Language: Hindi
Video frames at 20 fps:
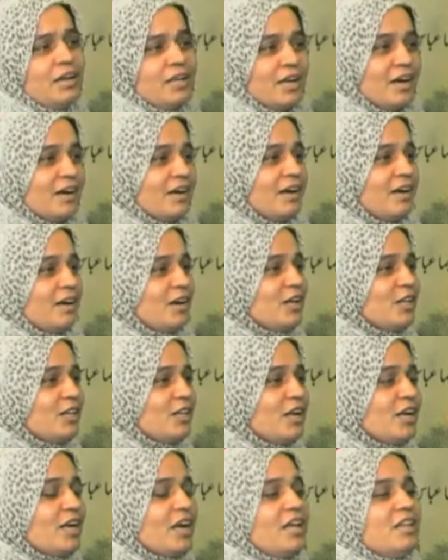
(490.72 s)
क्या कर रहे
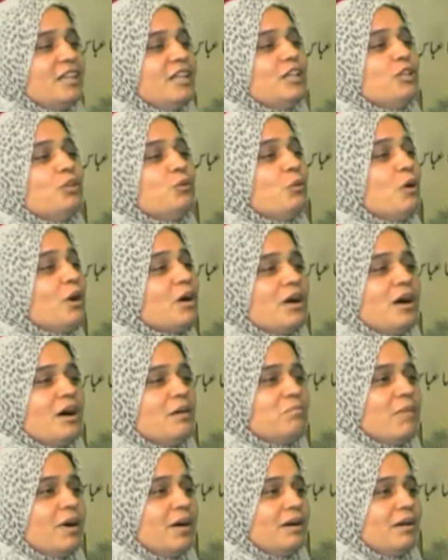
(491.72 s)
थे कहते दुआ का
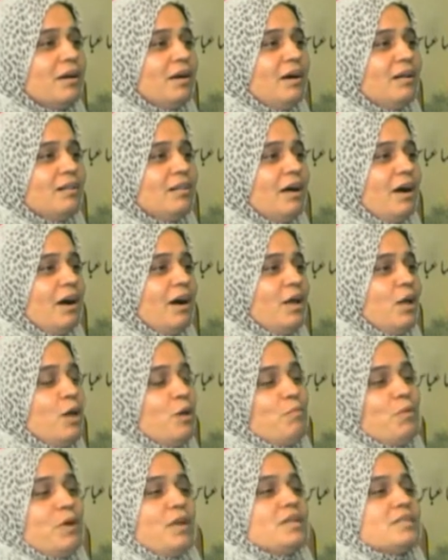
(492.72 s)
मांग रहा था
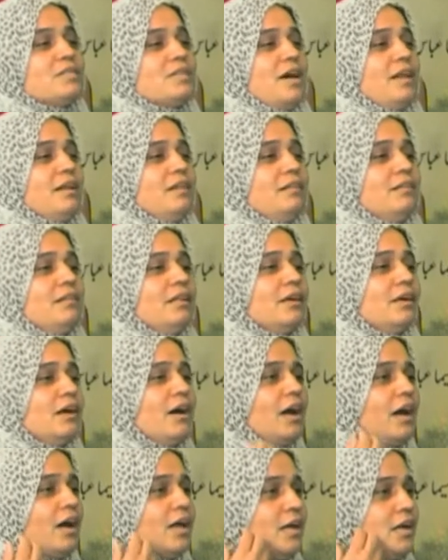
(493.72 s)
फिर रिसालत ने
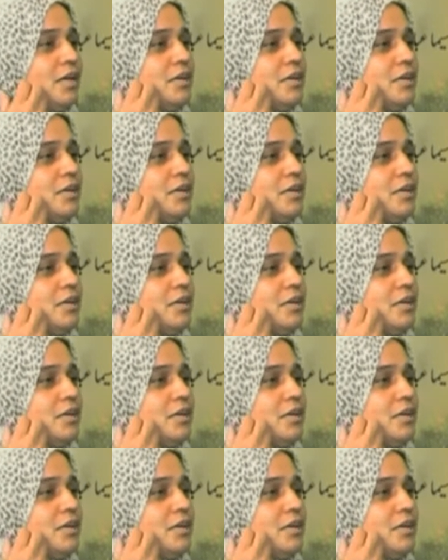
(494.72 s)
कहा